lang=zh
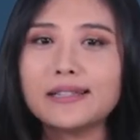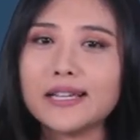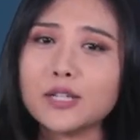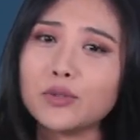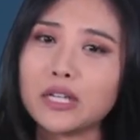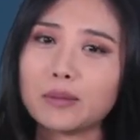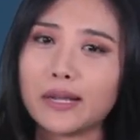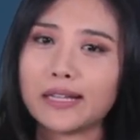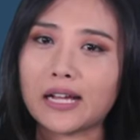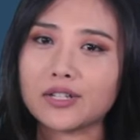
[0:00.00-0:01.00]
在英语里
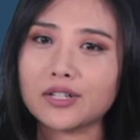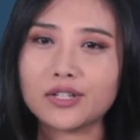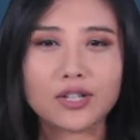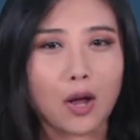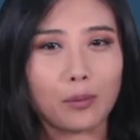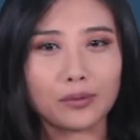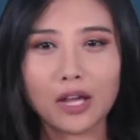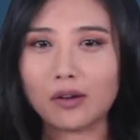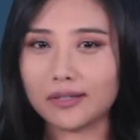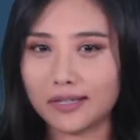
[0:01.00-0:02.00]
面呢是找不
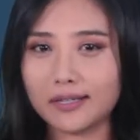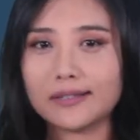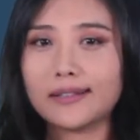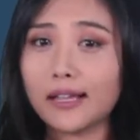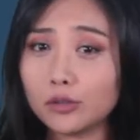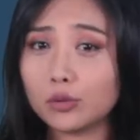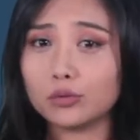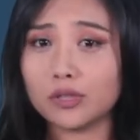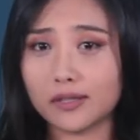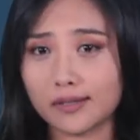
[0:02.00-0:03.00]
到一个单
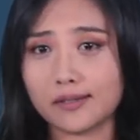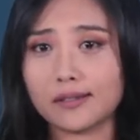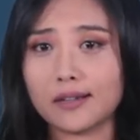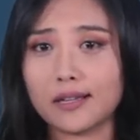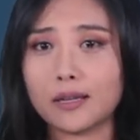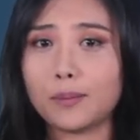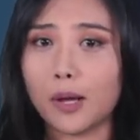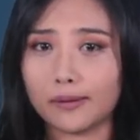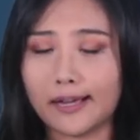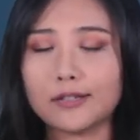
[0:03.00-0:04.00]
独的词可以
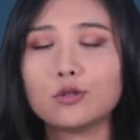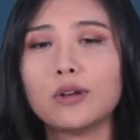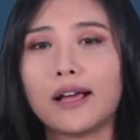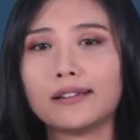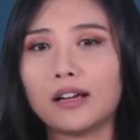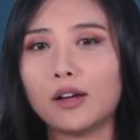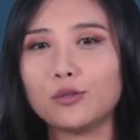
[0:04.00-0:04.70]
表达出来的。